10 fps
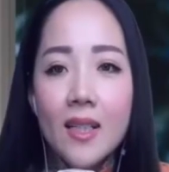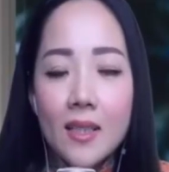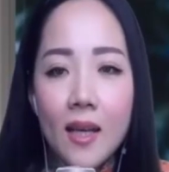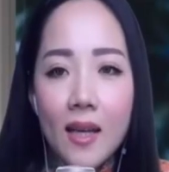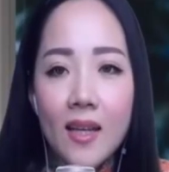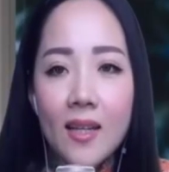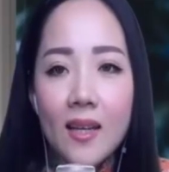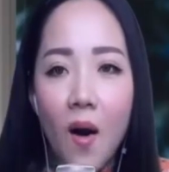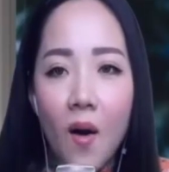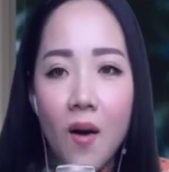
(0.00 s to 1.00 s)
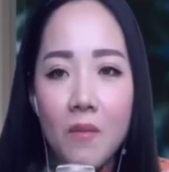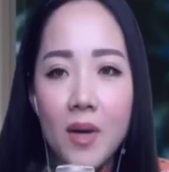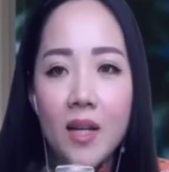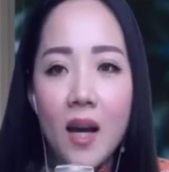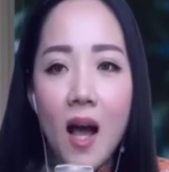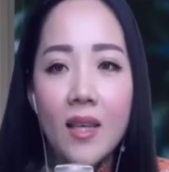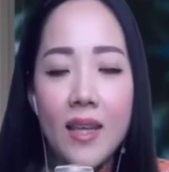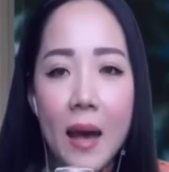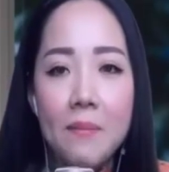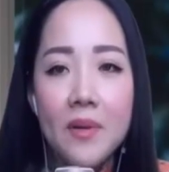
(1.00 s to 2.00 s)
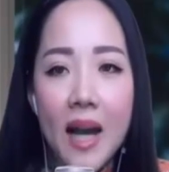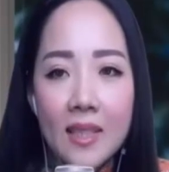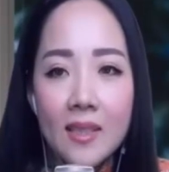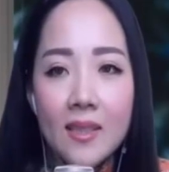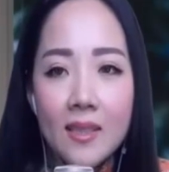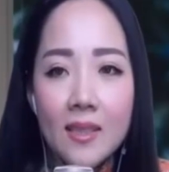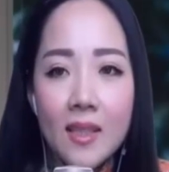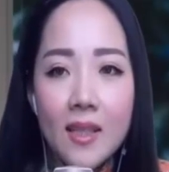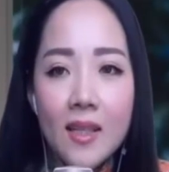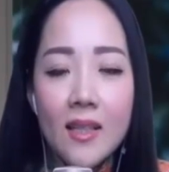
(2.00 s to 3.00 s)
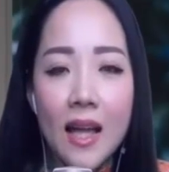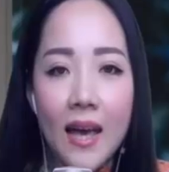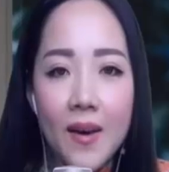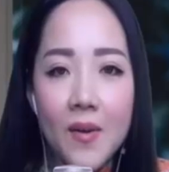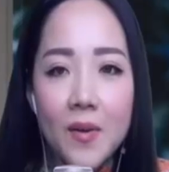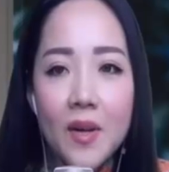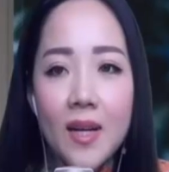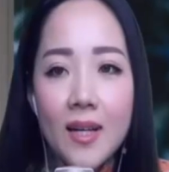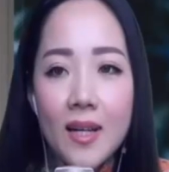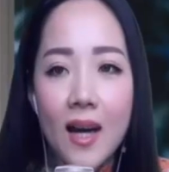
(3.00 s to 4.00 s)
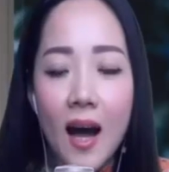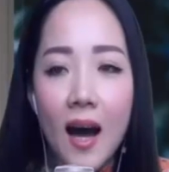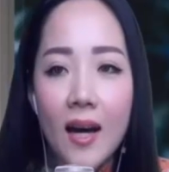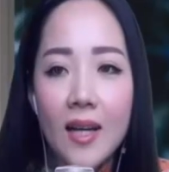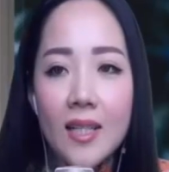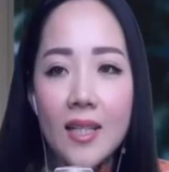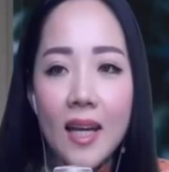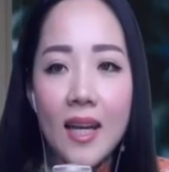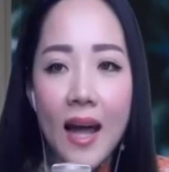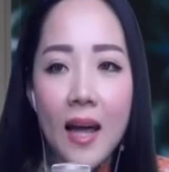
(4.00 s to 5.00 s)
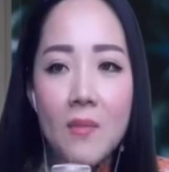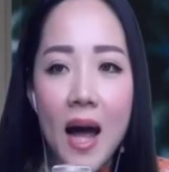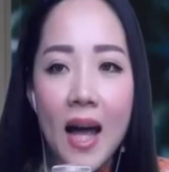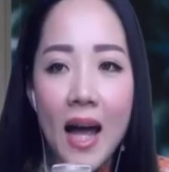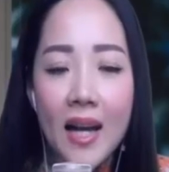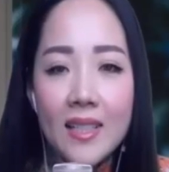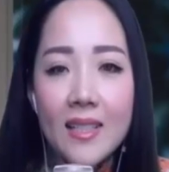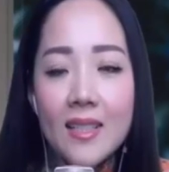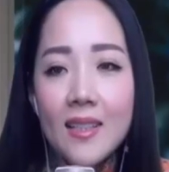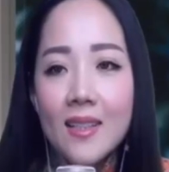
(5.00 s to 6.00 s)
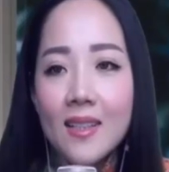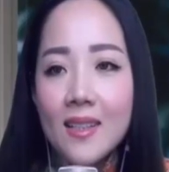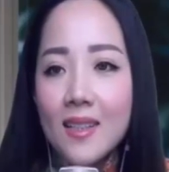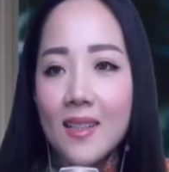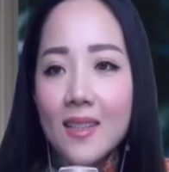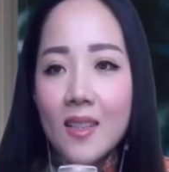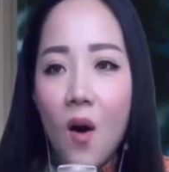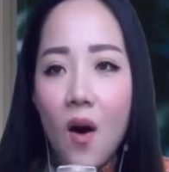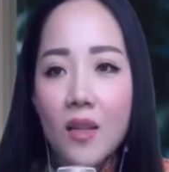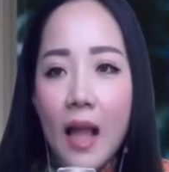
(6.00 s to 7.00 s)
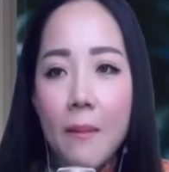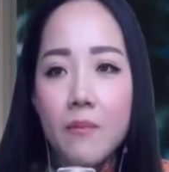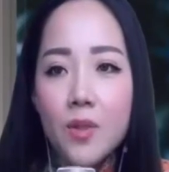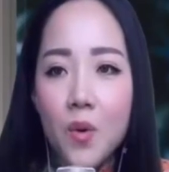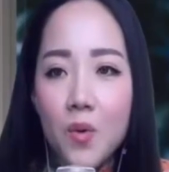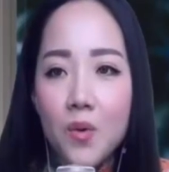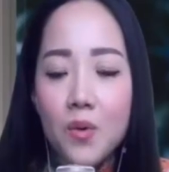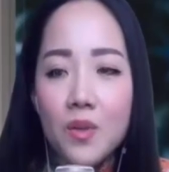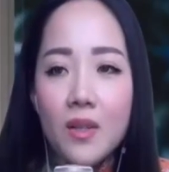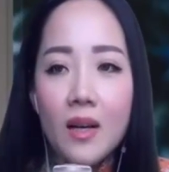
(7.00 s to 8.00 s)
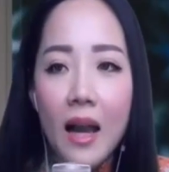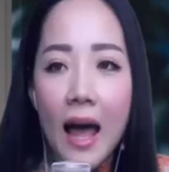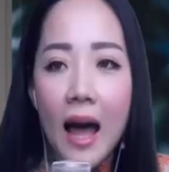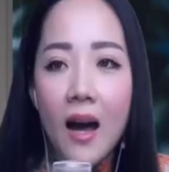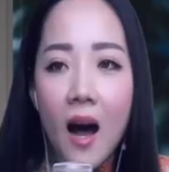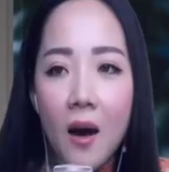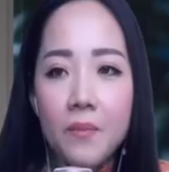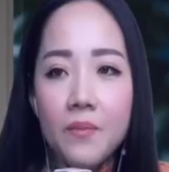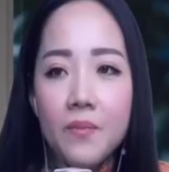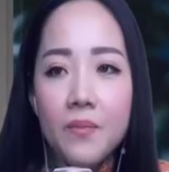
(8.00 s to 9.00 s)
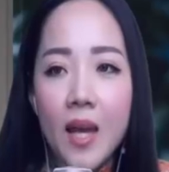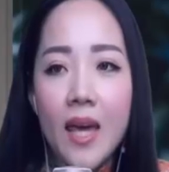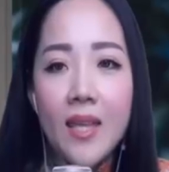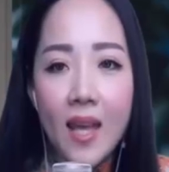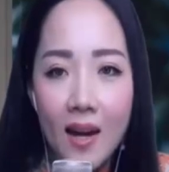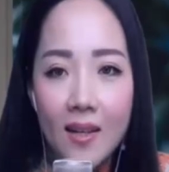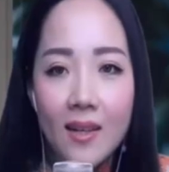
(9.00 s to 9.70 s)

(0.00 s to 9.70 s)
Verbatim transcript: chỉ có miếng đất giáp ranh thừa thẹo ở cái ngã ba hán cho tạm trú là hợp lý nhất